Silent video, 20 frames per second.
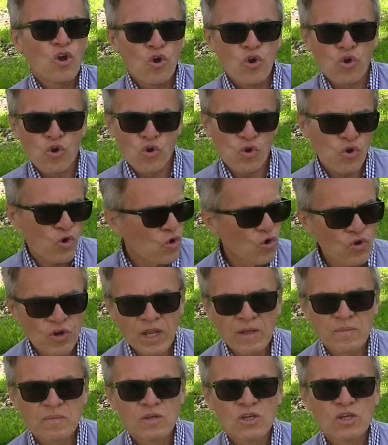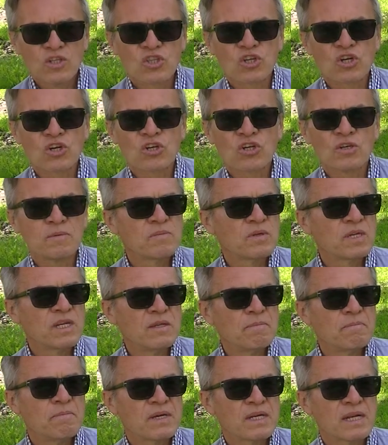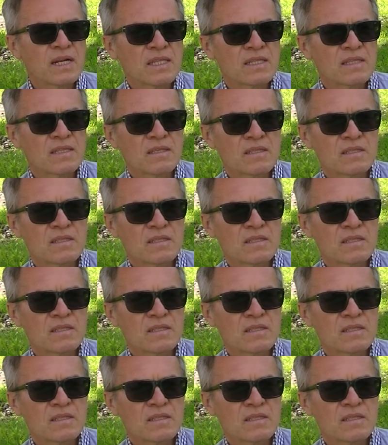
chórem trąbili parę lat